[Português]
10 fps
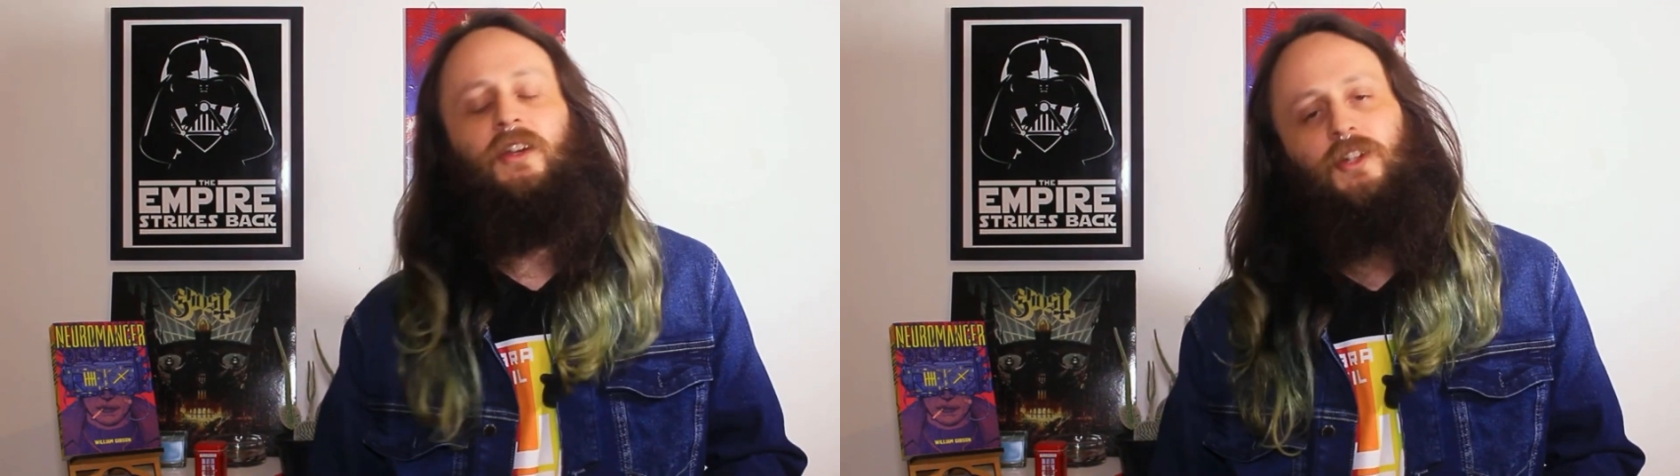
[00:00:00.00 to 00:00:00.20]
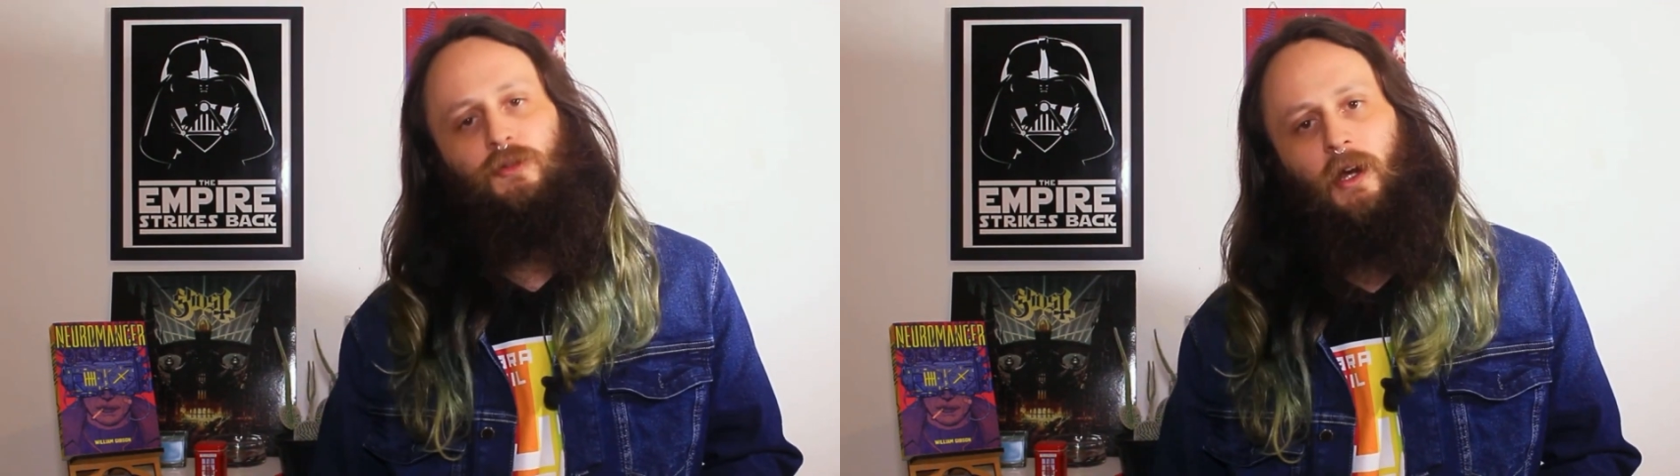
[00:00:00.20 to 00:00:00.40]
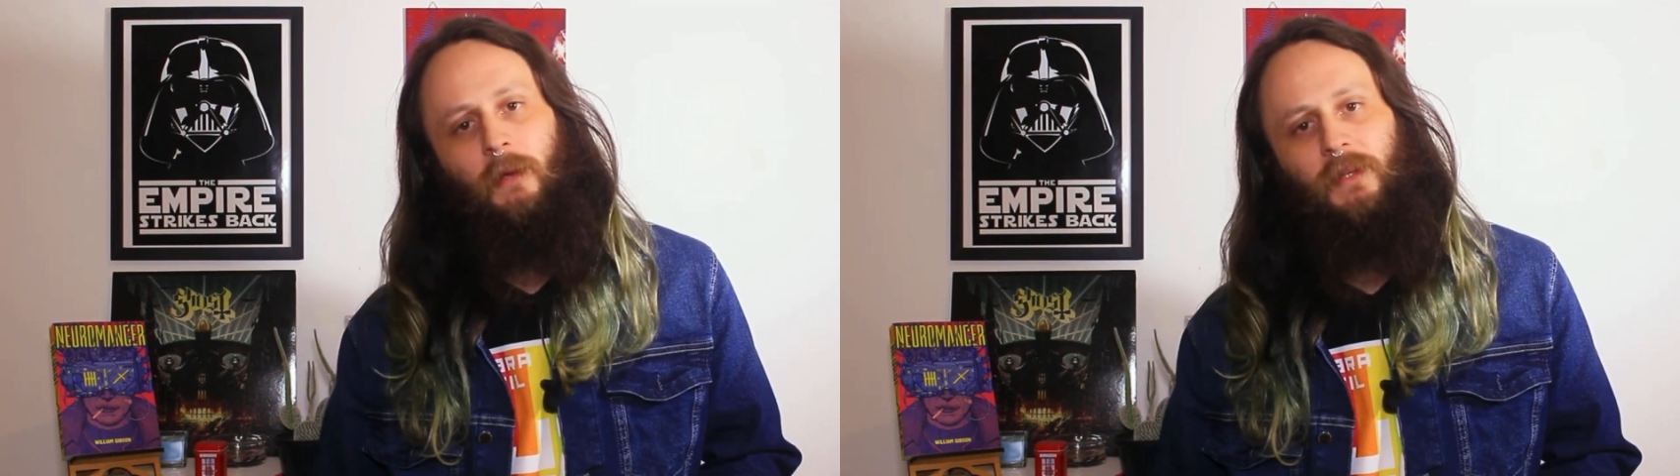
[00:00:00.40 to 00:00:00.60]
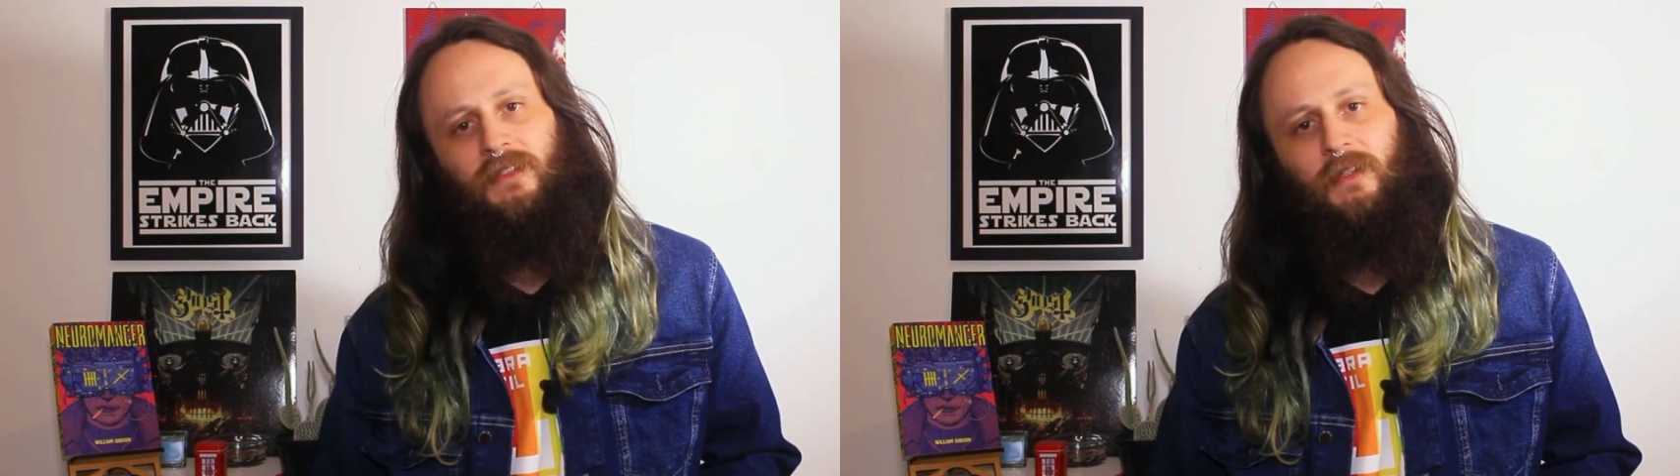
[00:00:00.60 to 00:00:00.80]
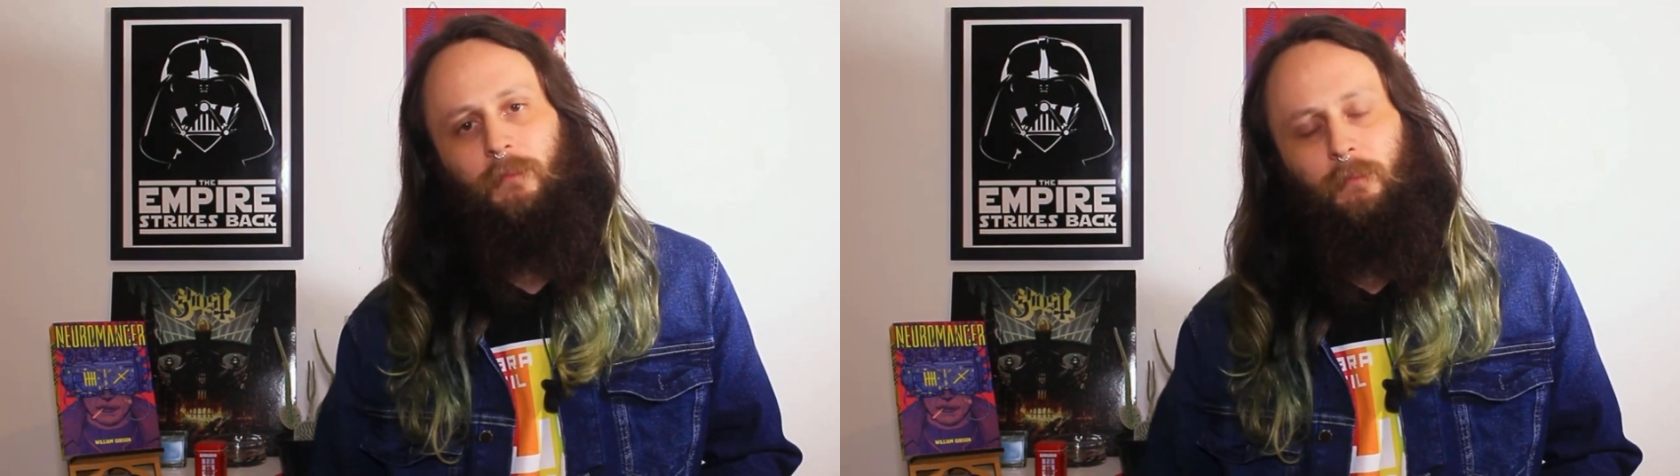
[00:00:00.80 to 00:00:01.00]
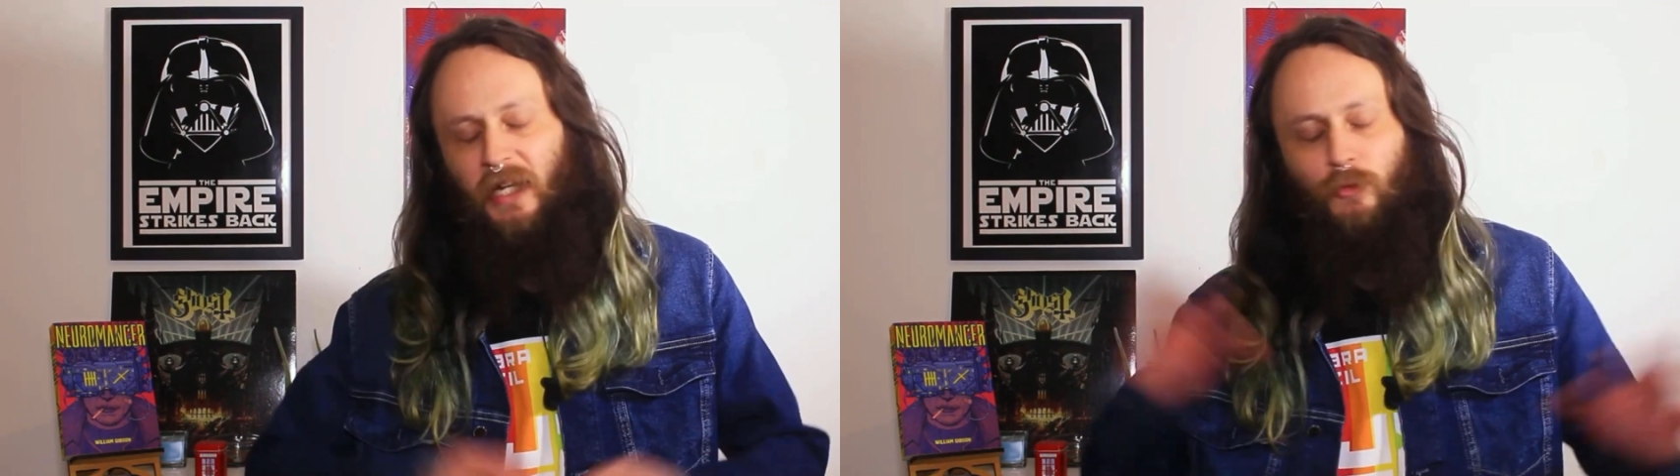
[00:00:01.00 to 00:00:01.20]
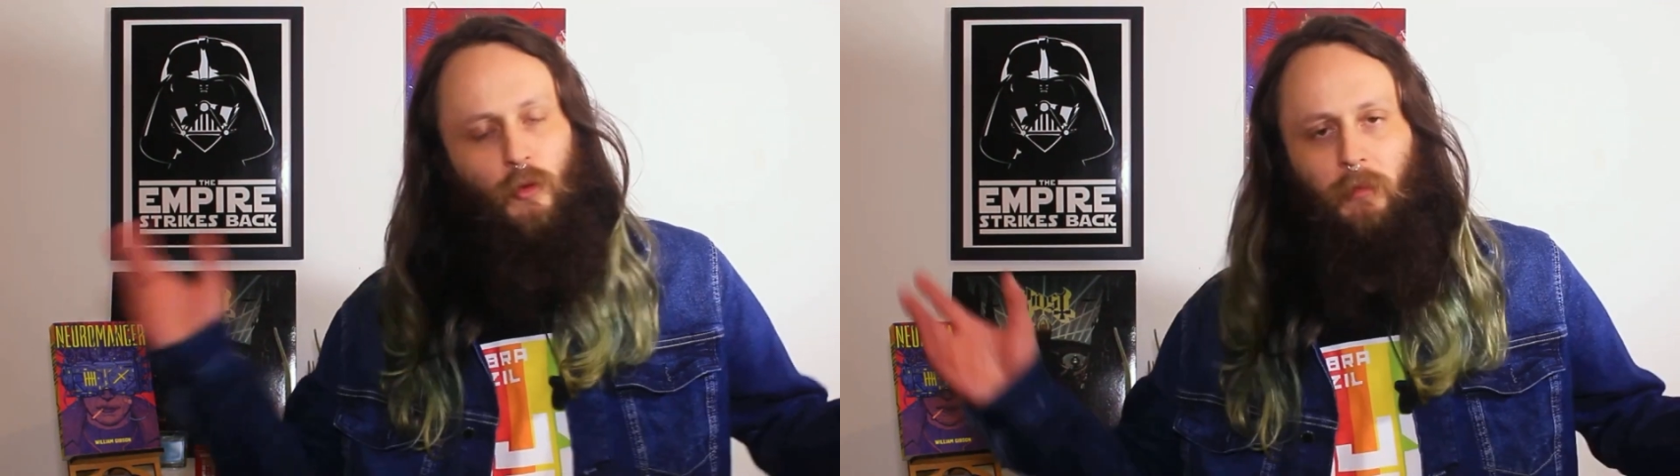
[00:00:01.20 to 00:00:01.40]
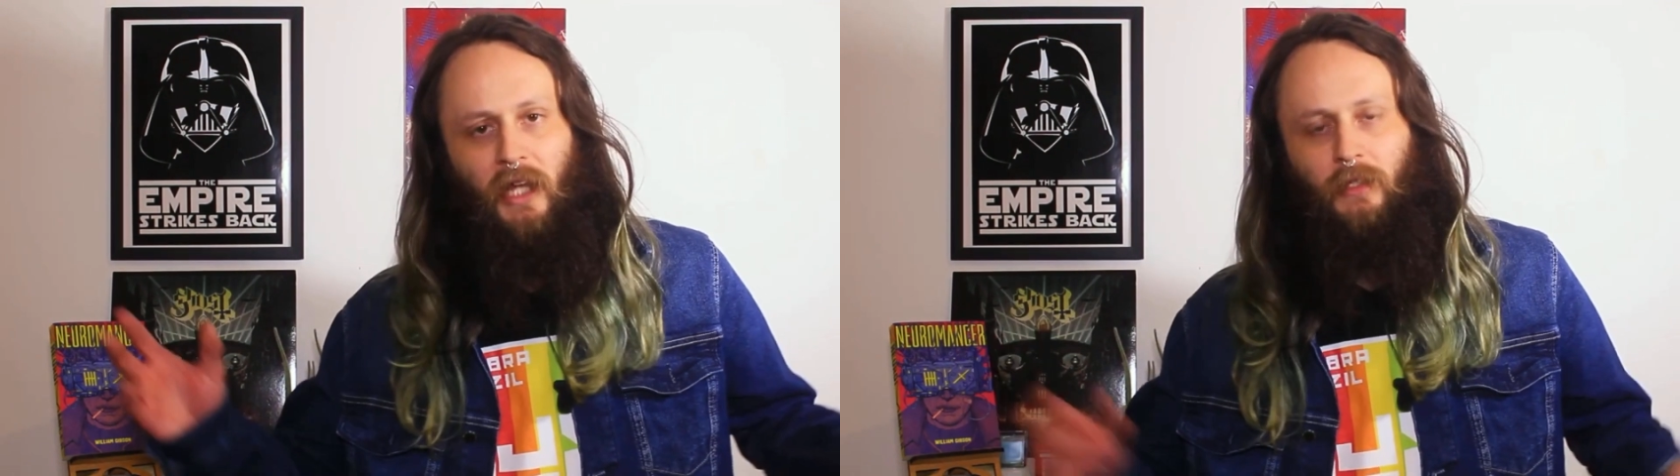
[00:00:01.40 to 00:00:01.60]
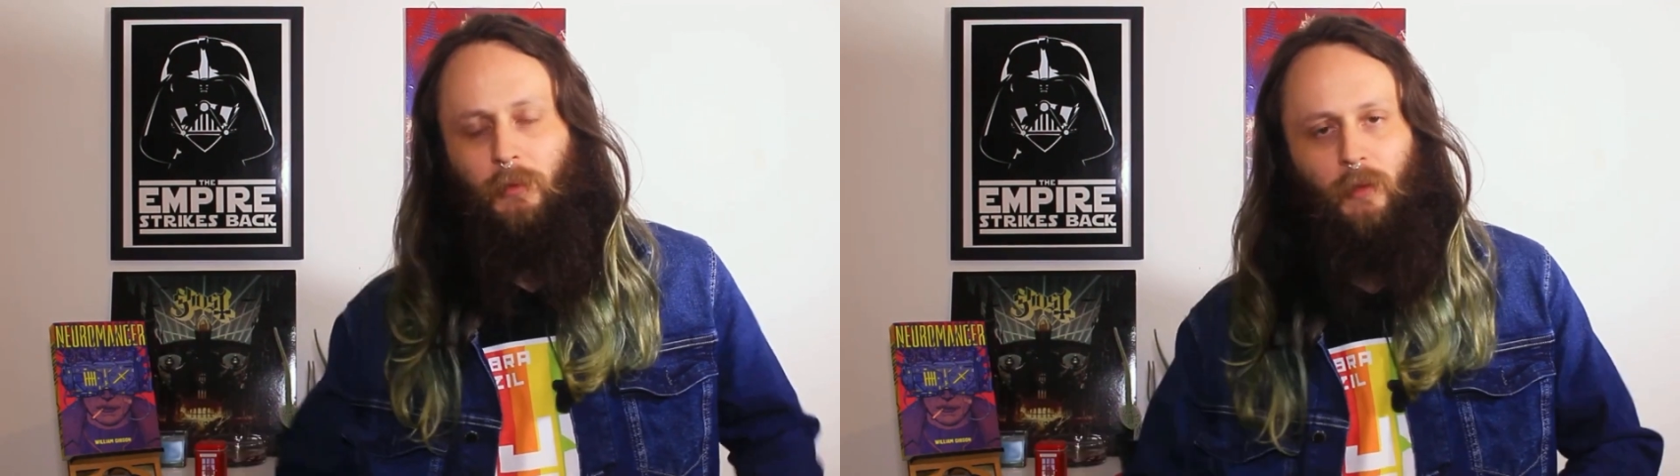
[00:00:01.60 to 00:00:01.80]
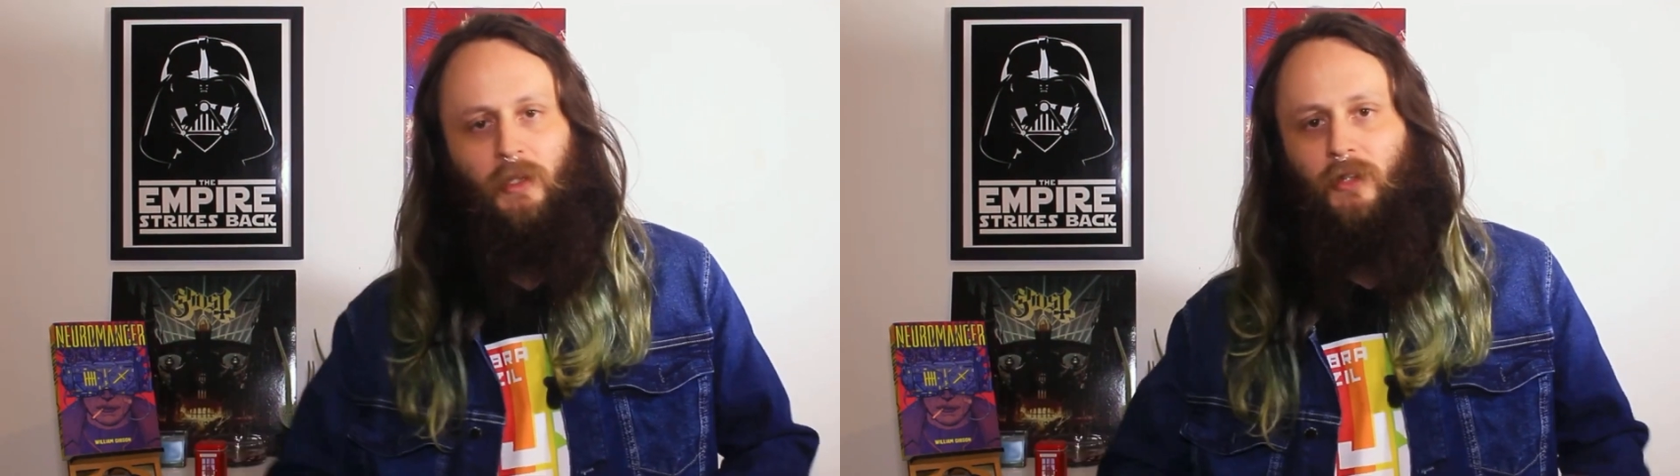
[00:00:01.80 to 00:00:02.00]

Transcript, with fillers: a gente com a cabeça perturbada. Pelo